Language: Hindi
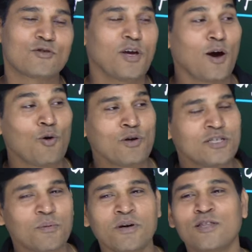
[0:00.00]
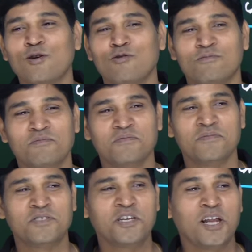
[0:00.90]
आंखों की चमक देखो
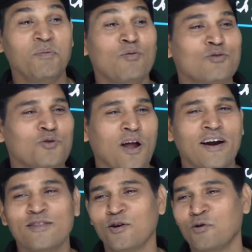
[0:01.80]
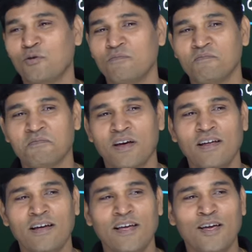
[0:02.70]
चेहरे पे मुस्कुराहट देखो है ना
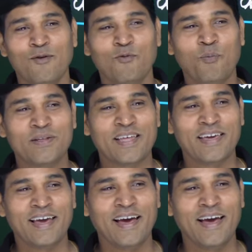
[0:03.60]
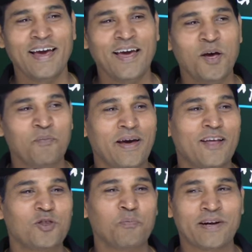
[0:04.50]
वो पता है क्या है पहले
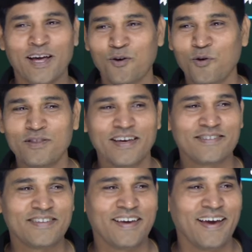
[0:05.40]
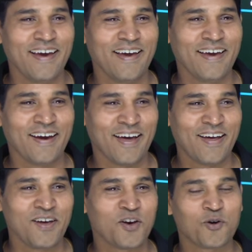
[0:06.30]
तो पटाखों को देखती है है ना
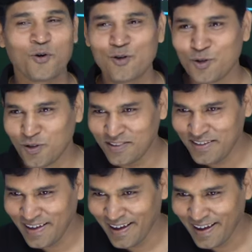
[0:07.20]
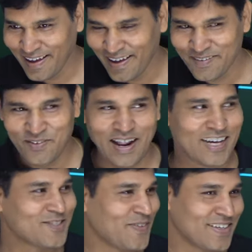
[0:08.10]
खुश होती है फिर
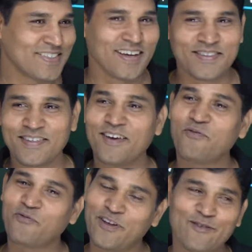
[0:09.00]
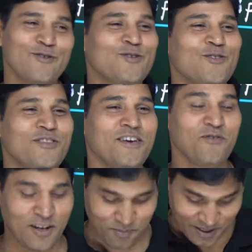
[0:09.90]
आसपास देखती है फिर खुश होती है
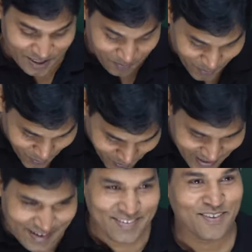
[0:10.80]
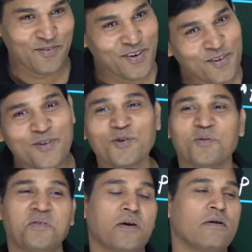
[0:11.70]
फिर अपने कपड़ों को देखती है फिर खुश
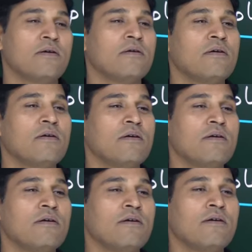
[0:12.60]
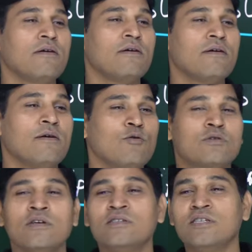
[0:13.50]
होती है
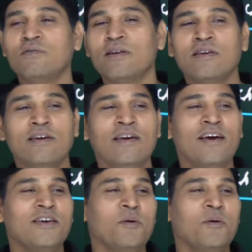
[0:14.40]
उसके जीवन की ये